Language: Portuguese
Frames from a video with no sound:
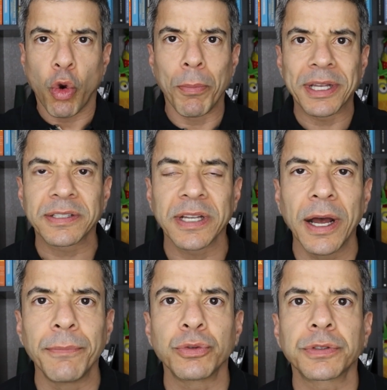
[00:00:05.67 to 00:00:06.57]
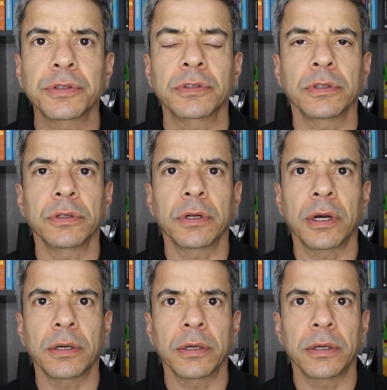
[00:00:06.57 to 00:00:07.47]
Começamos
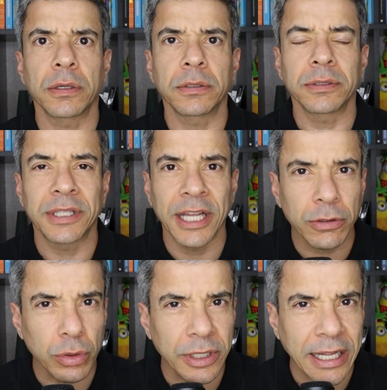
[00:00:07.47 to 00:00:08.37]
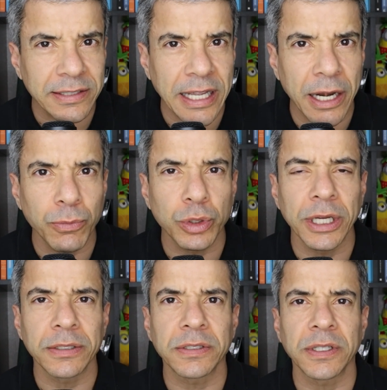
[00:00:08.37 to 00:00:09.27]
dentro da série
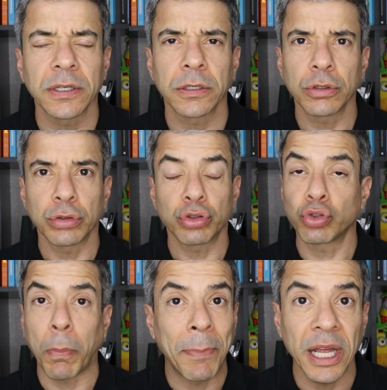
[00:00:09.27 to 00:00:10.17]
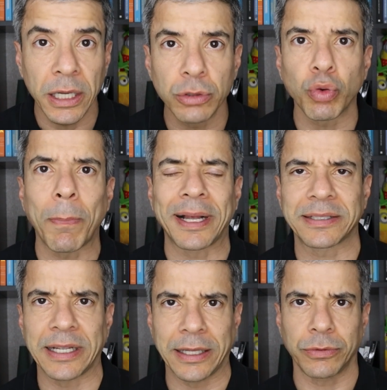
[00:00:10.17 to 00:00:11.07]
Mudança, superando o
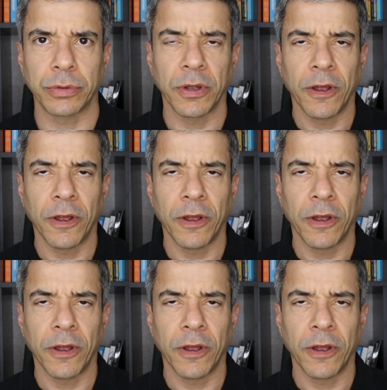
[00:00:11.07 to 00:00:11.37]
passado.